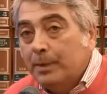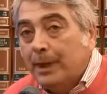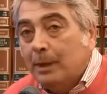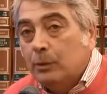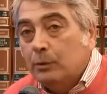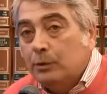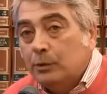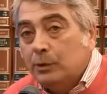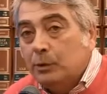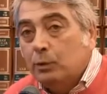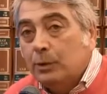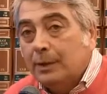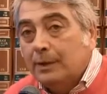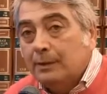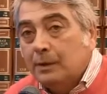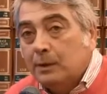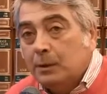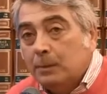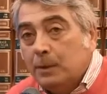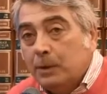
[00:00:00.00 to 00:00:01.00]
piano di
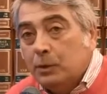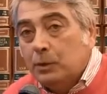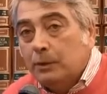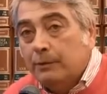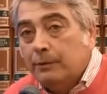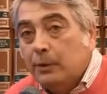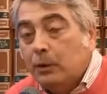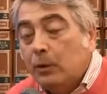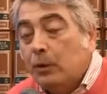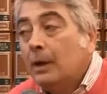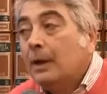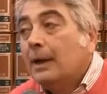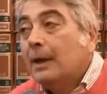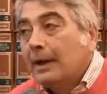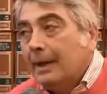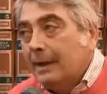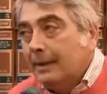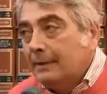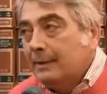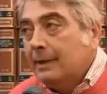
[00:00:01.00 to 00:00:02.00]
sicurezza specifico
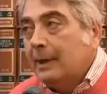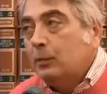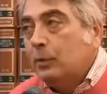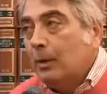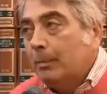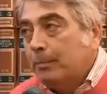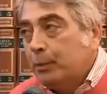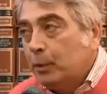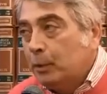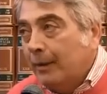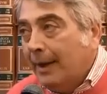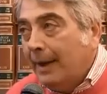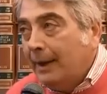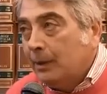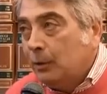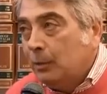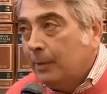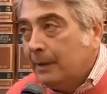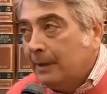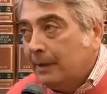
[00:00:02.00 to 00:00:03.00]
che è stato
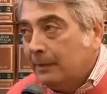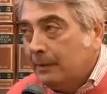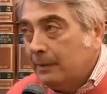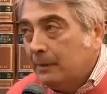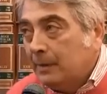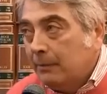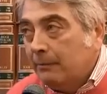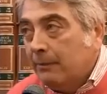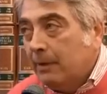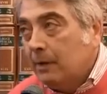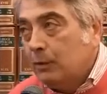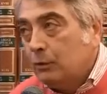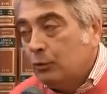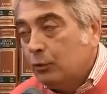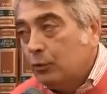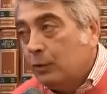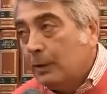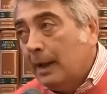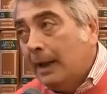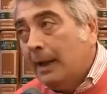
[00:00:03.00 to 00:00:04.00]
approvato perché si interviene su
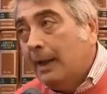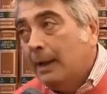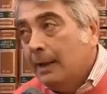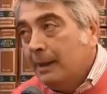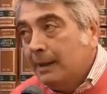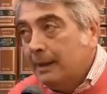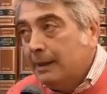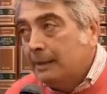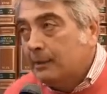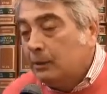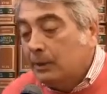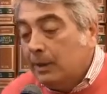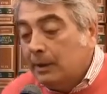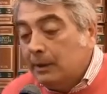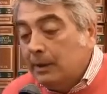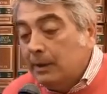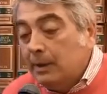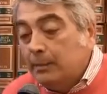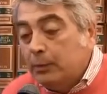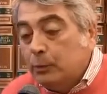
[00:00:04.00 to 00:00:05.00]
una nazionale
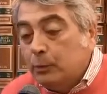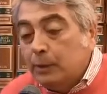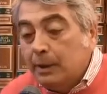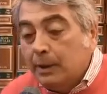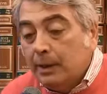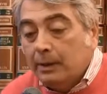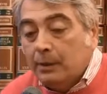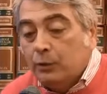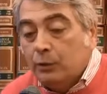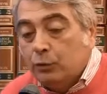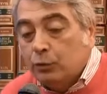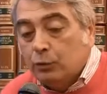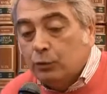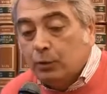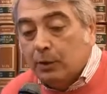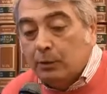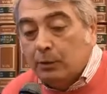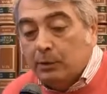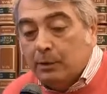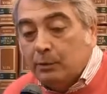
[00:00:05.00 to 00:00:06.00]
delle Puglie ed è giusto
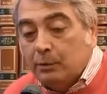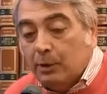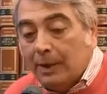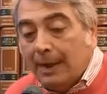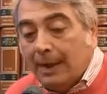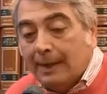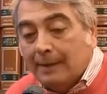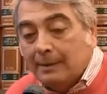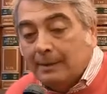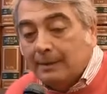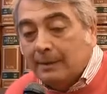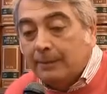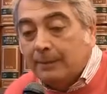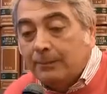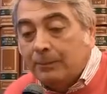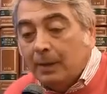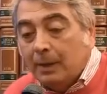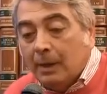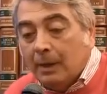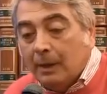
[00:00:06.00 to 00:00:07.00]
che questo l'ANAS
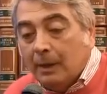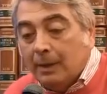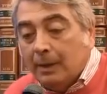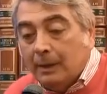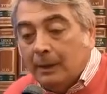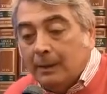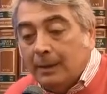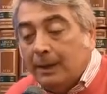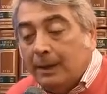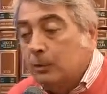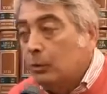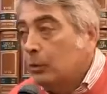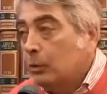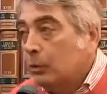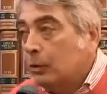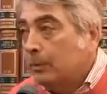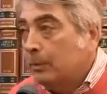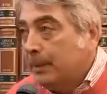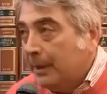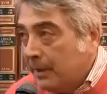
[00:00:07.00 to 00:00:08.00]
eh, ha dato
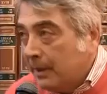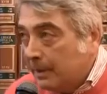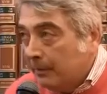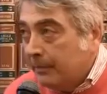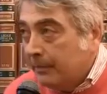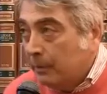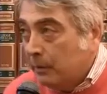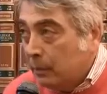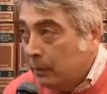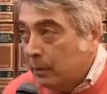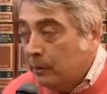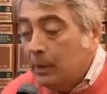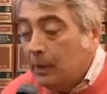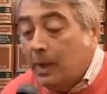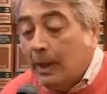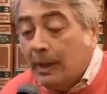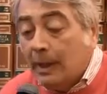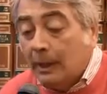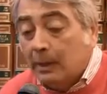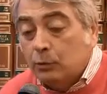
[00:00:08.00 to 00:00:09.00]
il parere favorevole
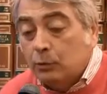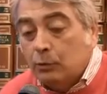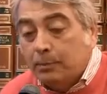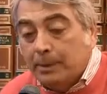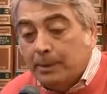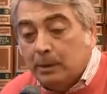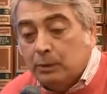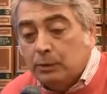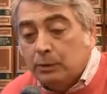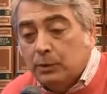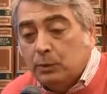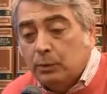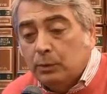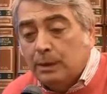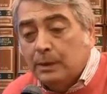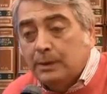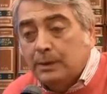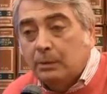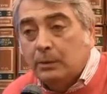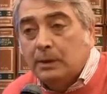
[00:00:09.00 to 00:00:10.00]
anche sul piano di
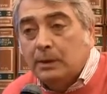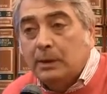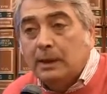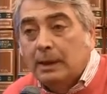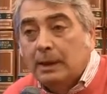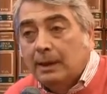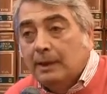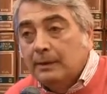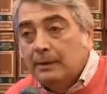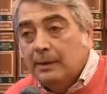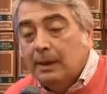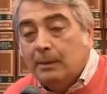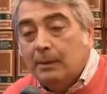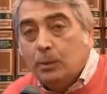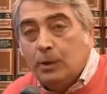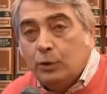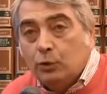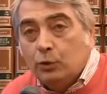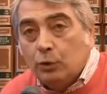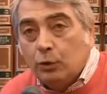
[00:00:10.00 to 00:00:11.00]
sicurezza, quindi
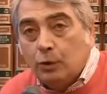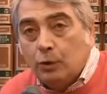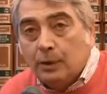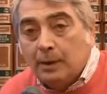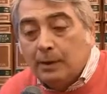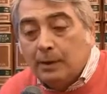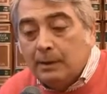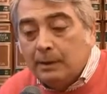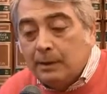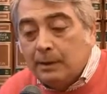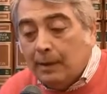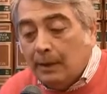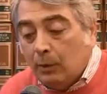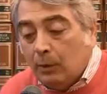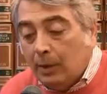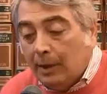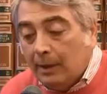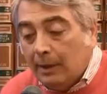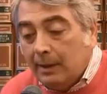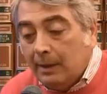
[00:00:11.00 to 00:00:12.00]
saremo a giorni che
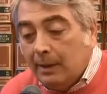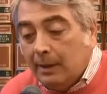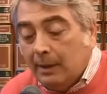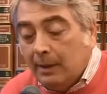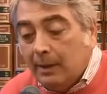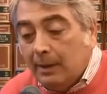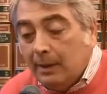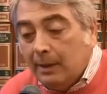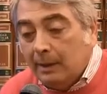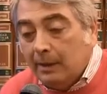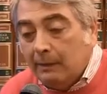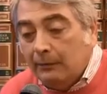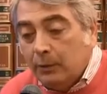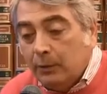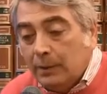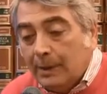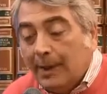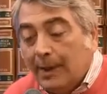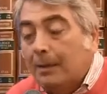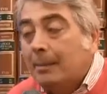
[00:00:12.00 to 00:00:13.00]
inizieranno anche eh, la rete
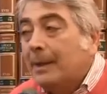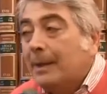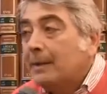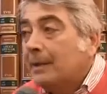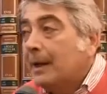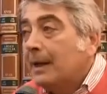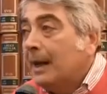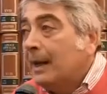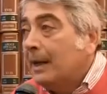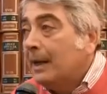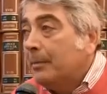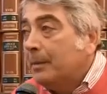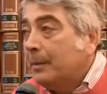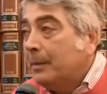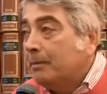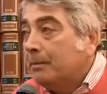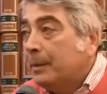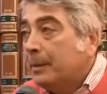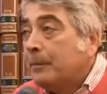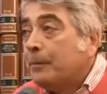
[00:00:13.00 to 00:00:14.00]
fognare. Mentre l'area
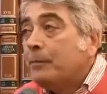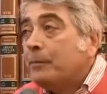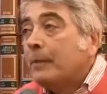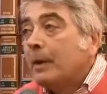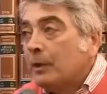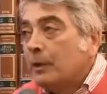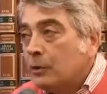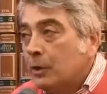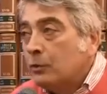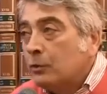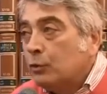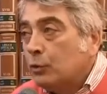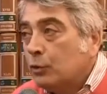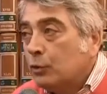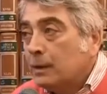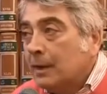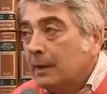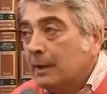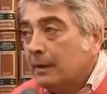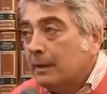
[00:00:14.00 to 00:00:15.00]
PIP già sono
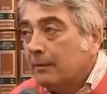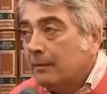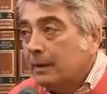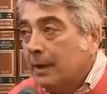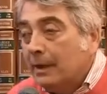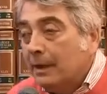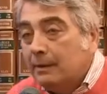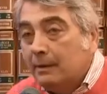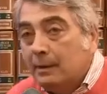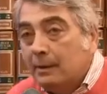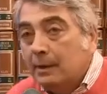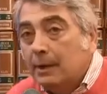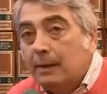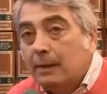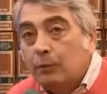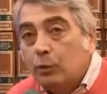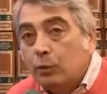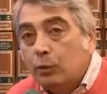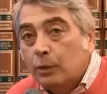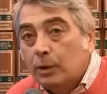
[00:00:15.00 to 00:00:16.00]
stati avviati i
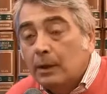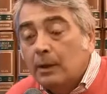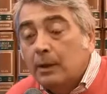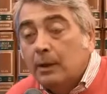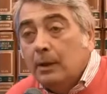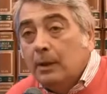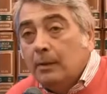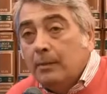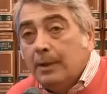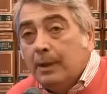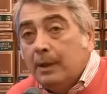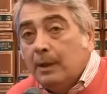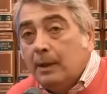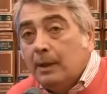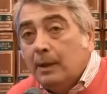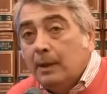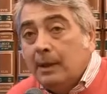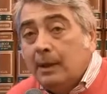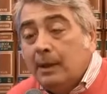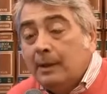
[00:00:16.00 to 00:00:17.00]
lavori per
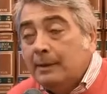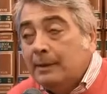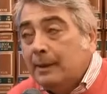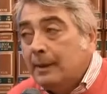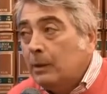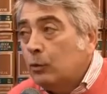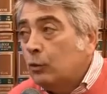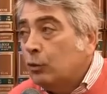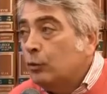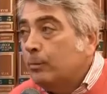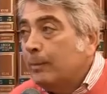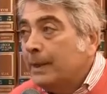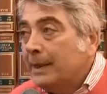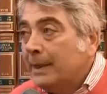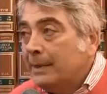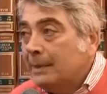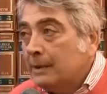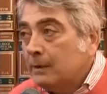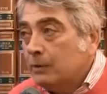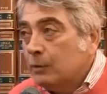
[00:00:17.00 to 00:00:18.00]
l'intera
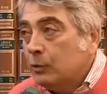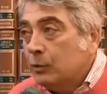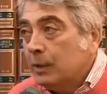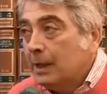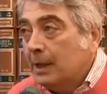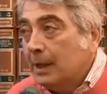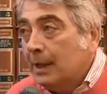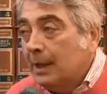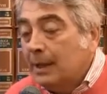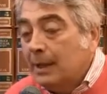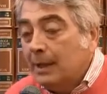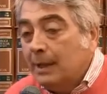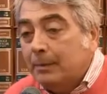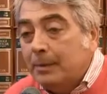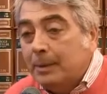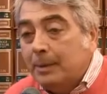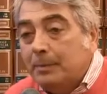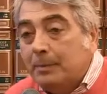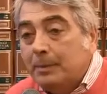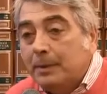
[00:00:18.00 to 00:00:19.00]
urbanizzazione dell'area
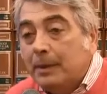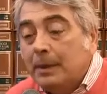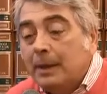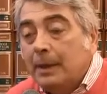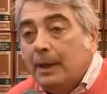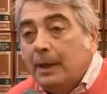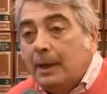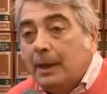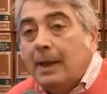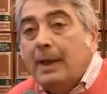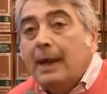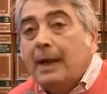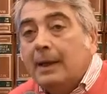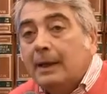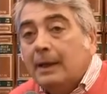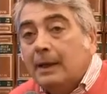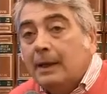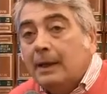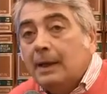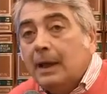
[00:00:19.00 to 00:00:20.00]
PIP e
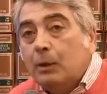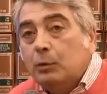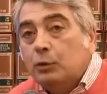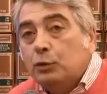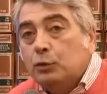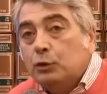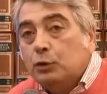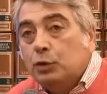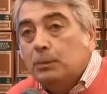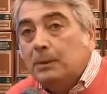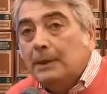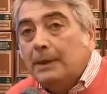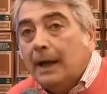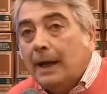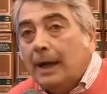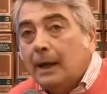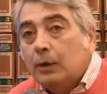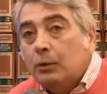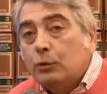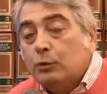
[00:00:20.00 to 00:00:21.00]
anche il Gaudio
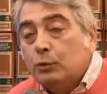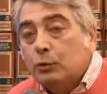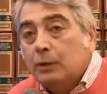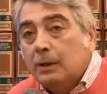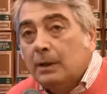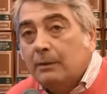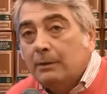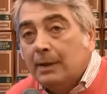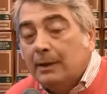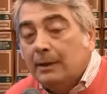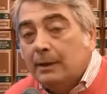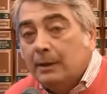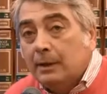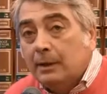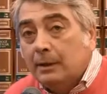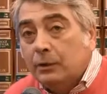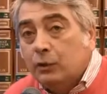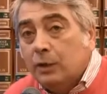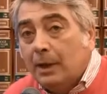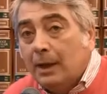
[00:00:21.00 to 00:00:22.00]
Sciminaro sono arrivati
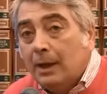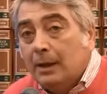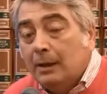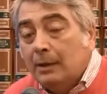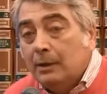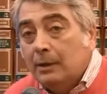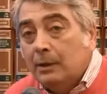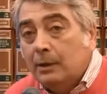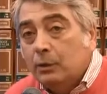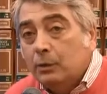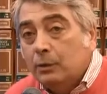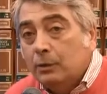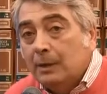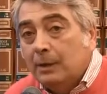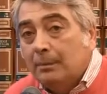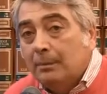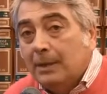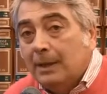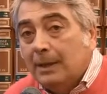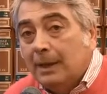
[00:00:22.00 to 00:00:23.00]
eh, già in
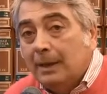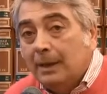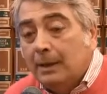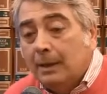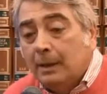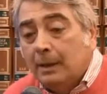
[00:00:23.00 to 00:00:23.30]
contabilità